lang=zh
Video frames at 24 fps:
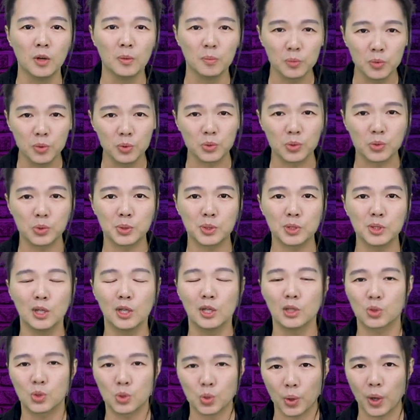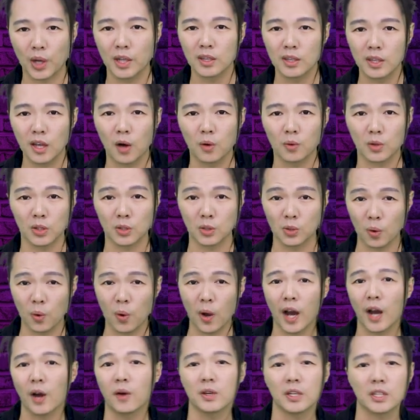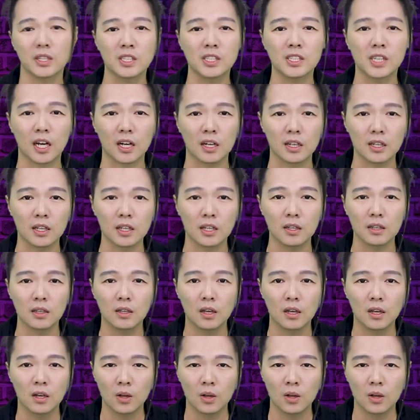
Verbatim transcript: 牧师、传道人都还要影响力。